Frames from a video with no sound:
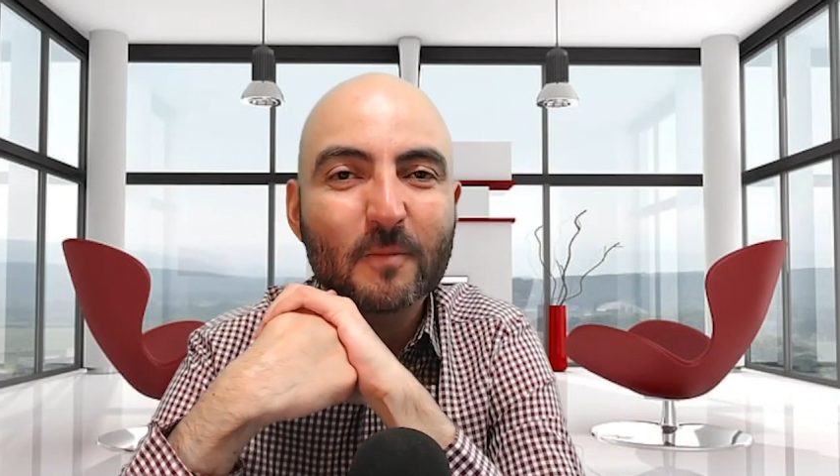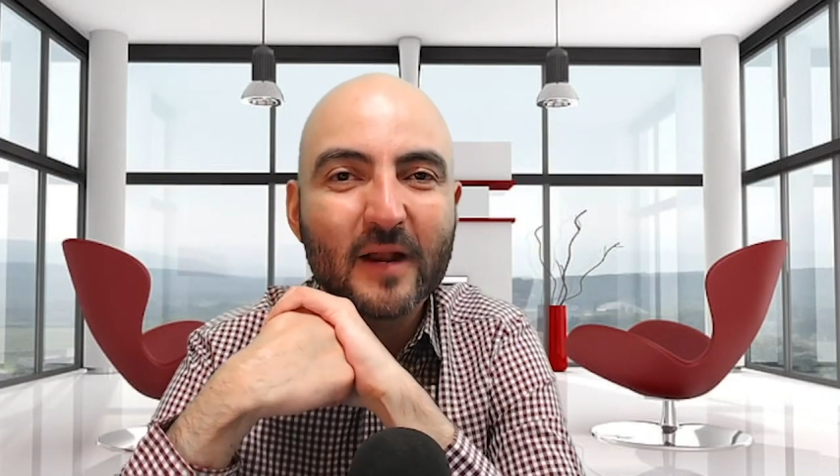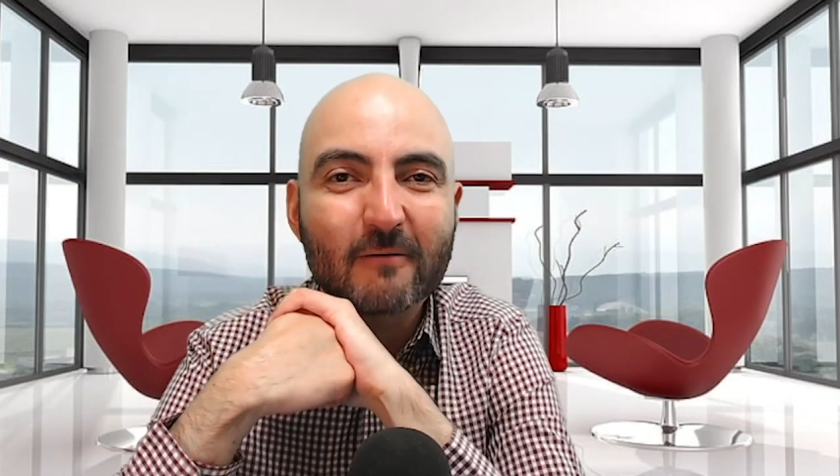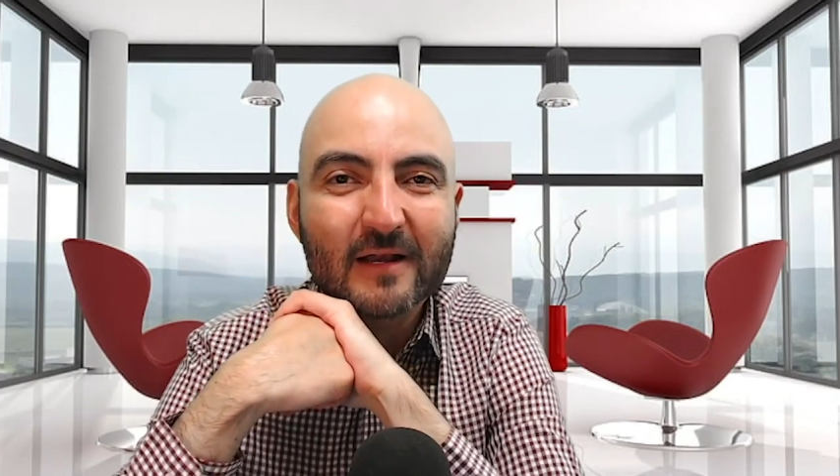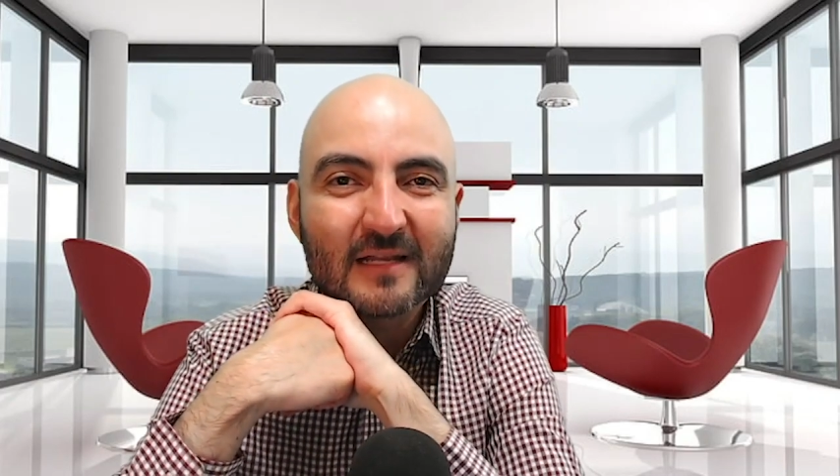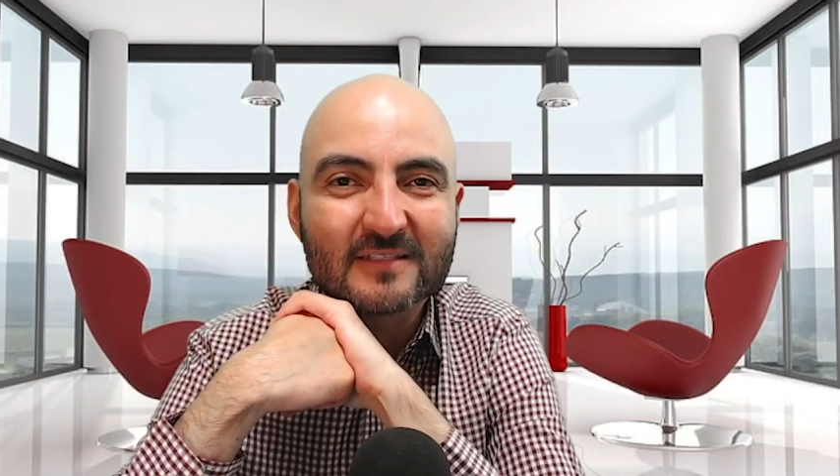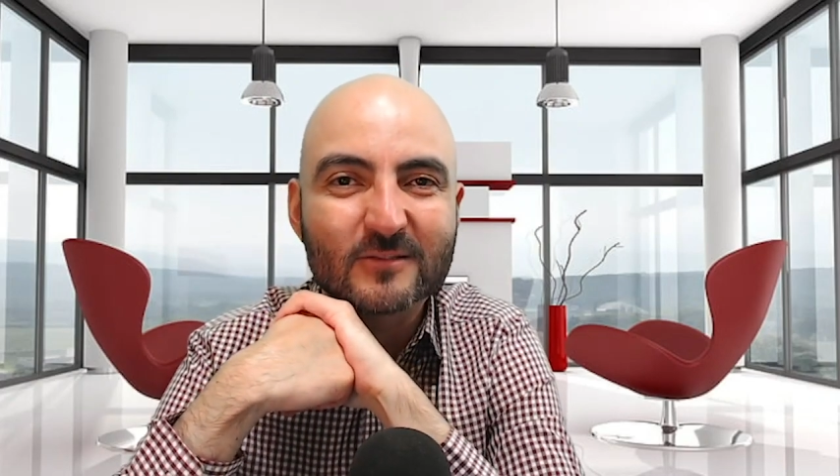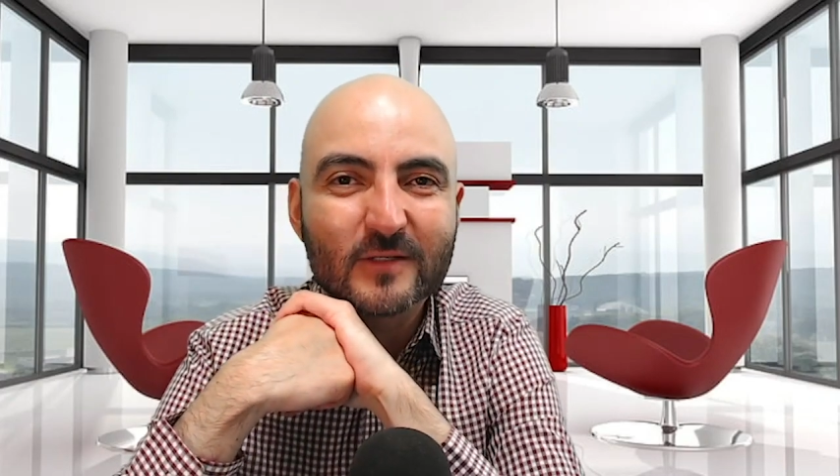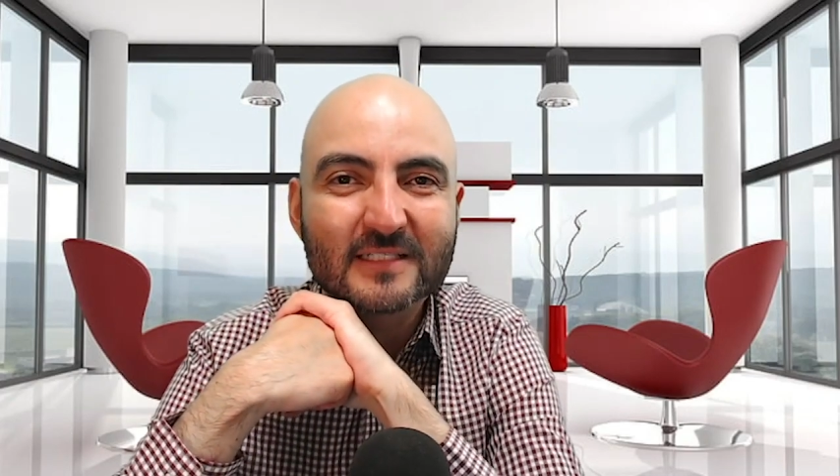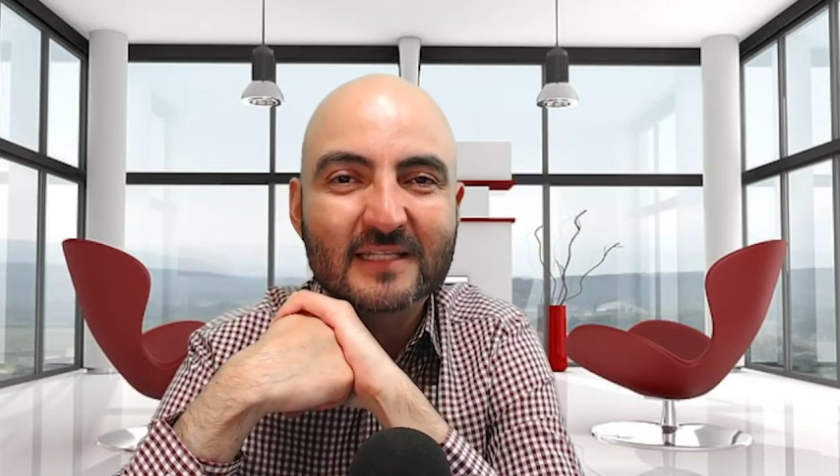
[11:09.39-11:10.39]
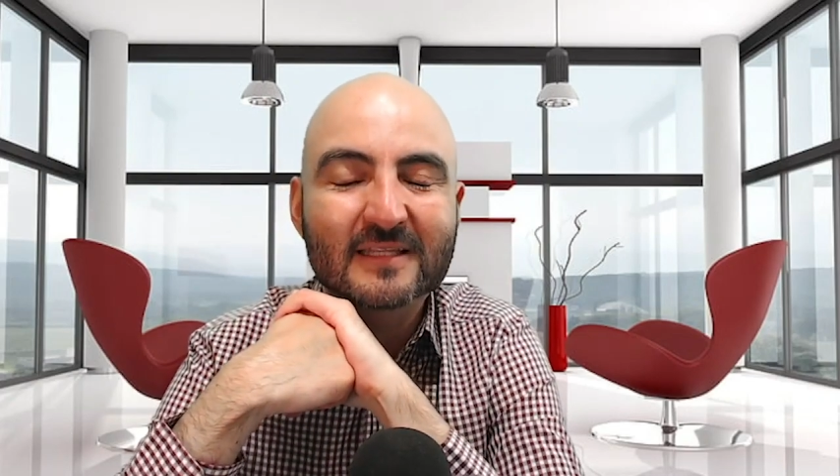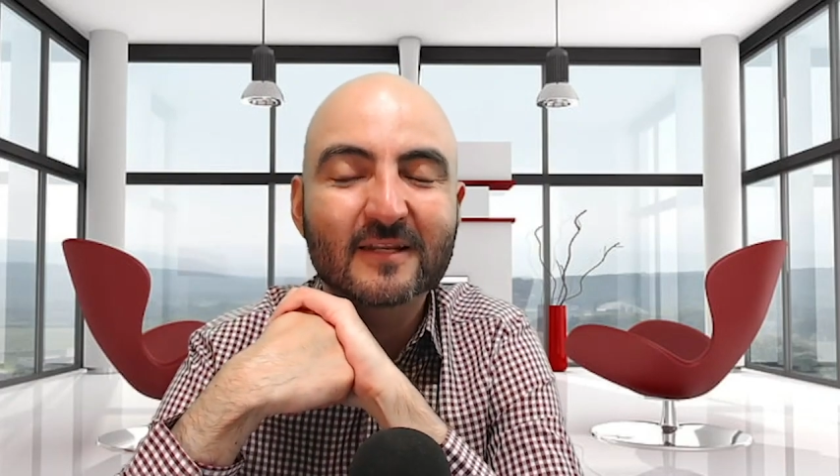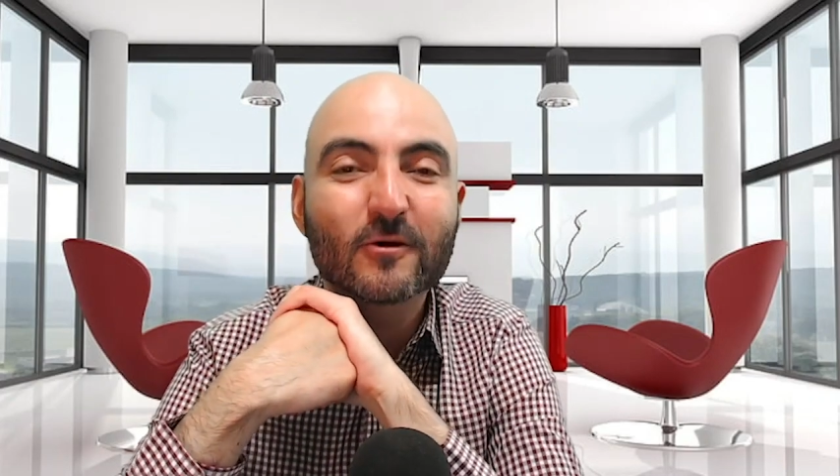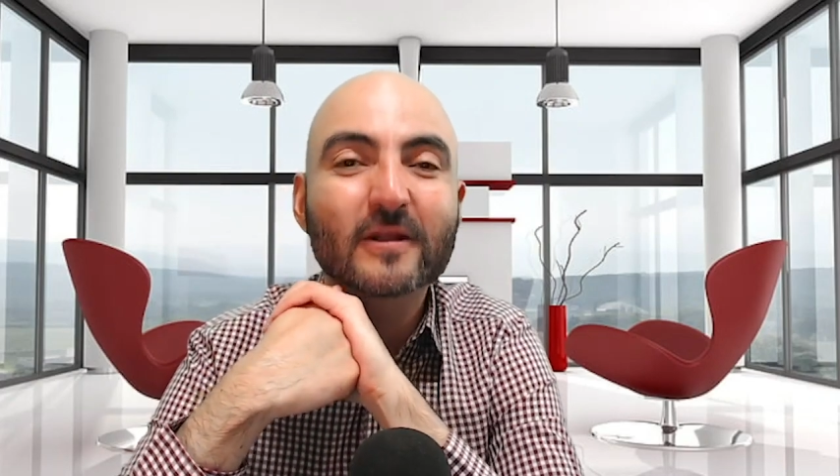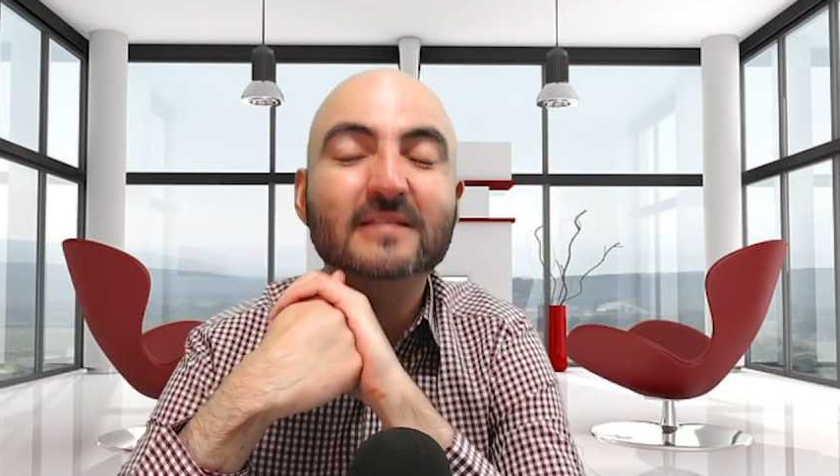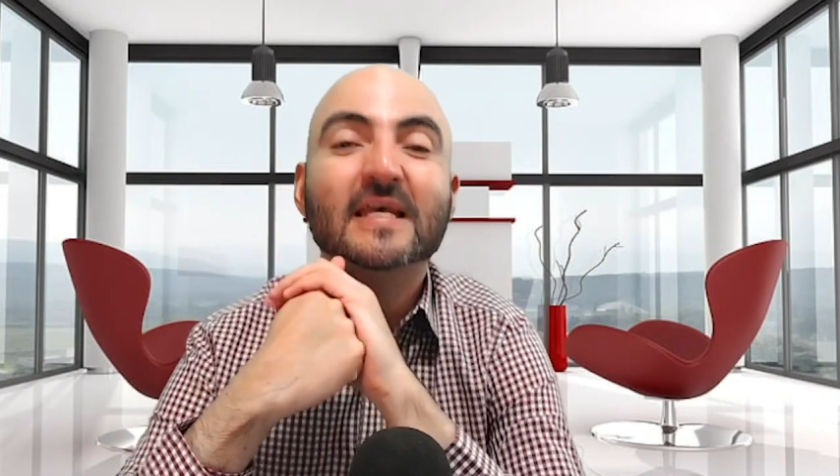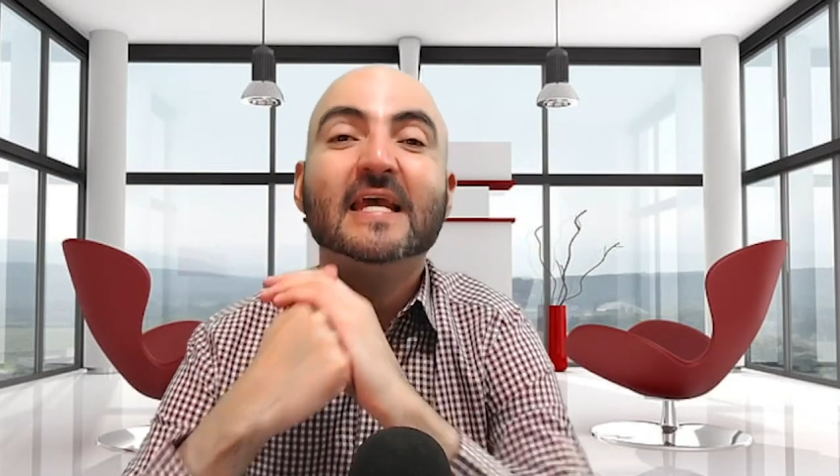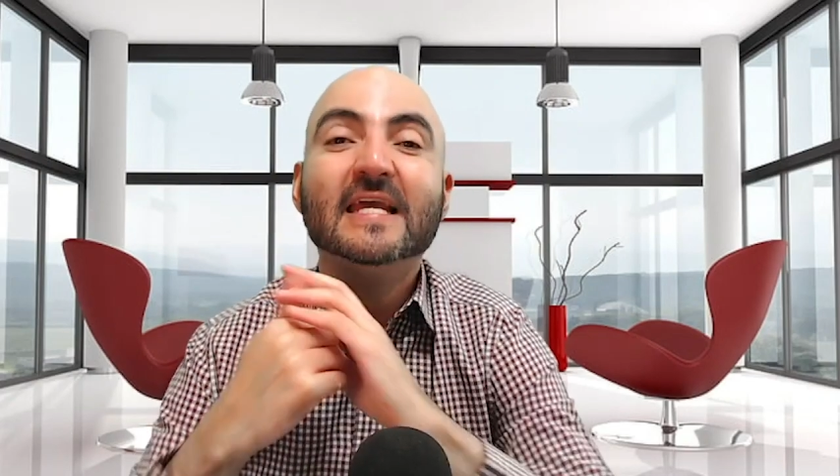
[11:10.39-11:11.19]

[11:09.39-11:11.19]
para ver las historias anteriores